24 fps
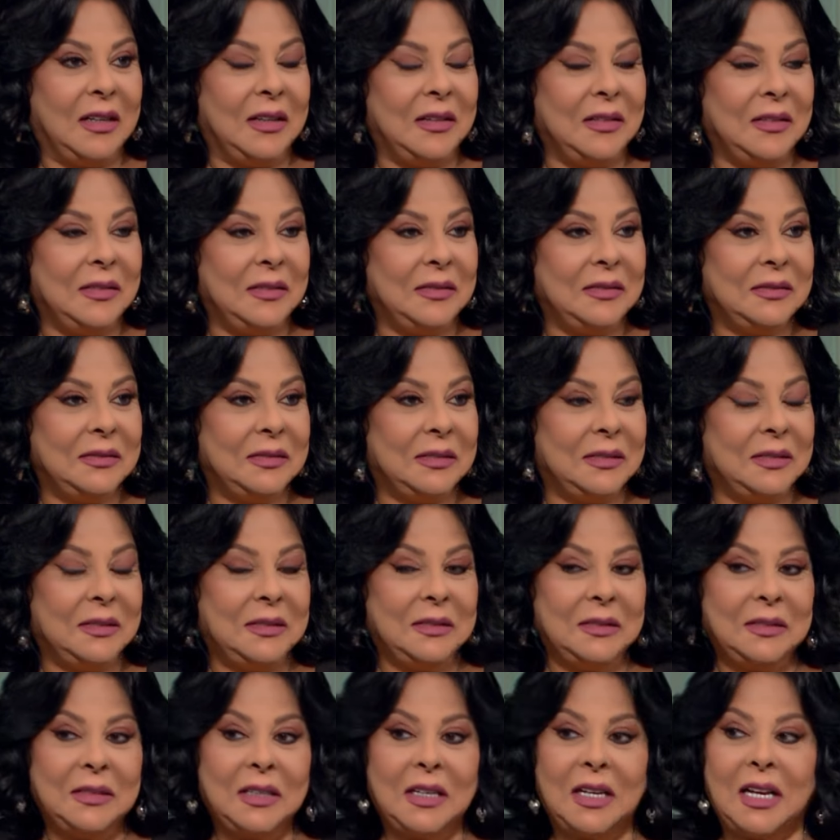اه
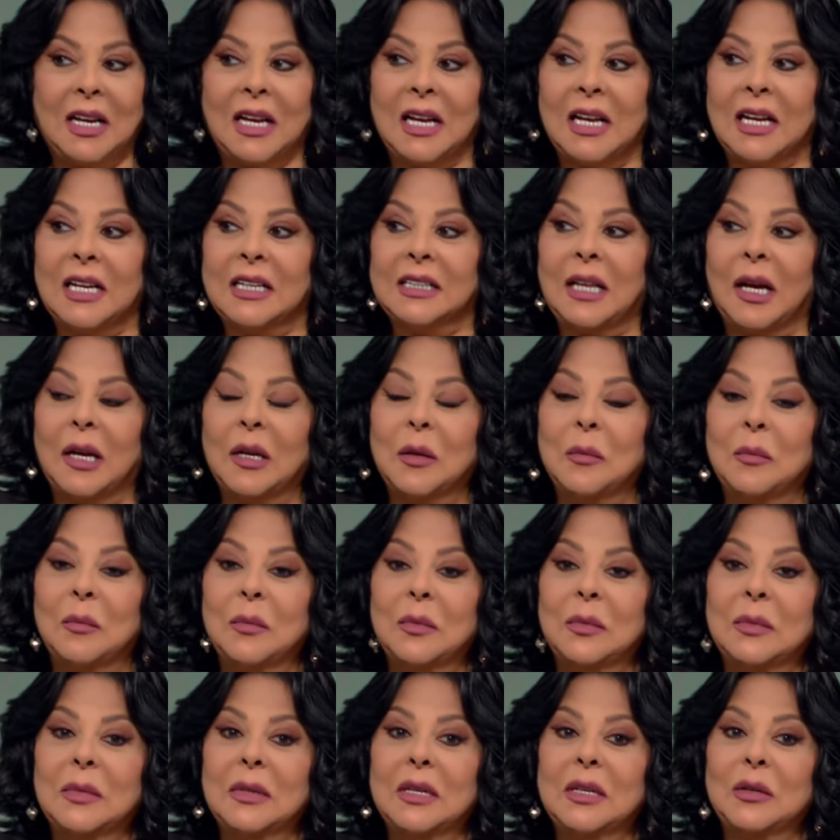اه
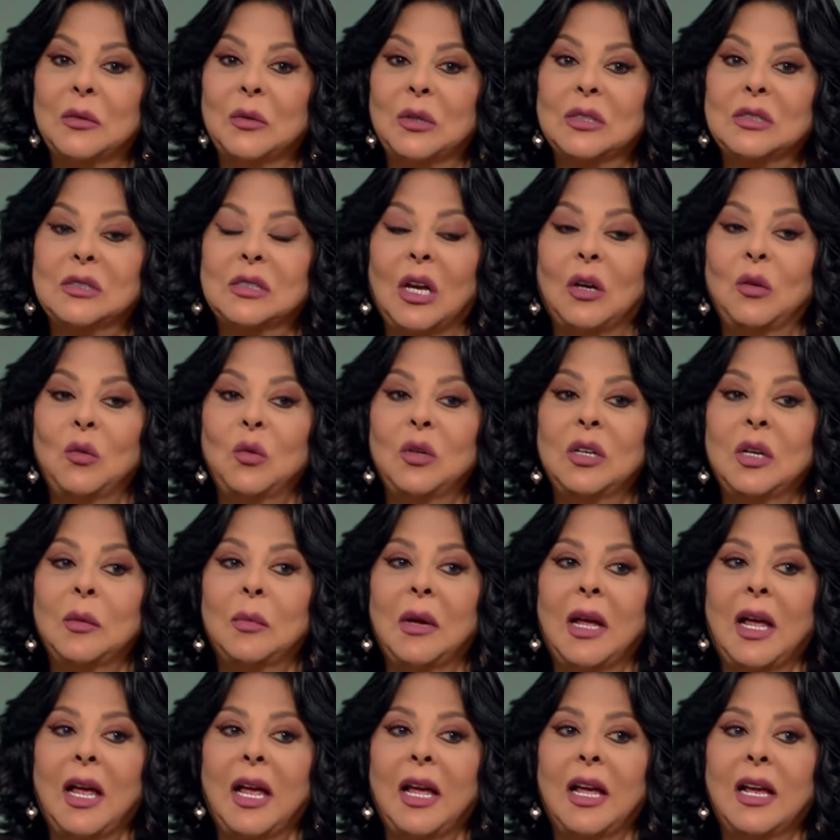طيب وصلوني
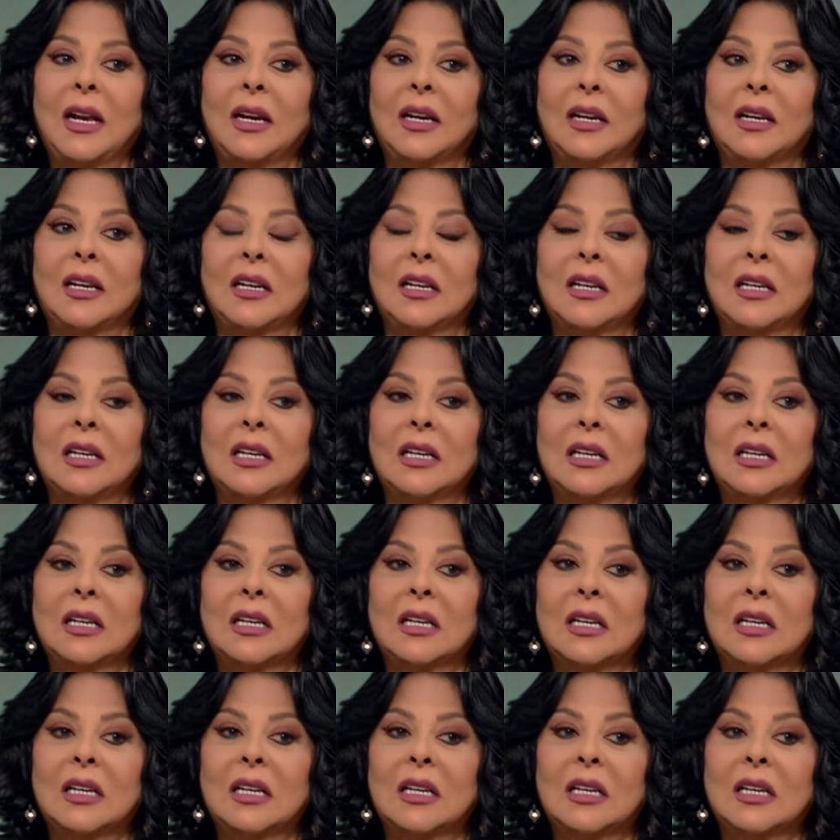بقى ل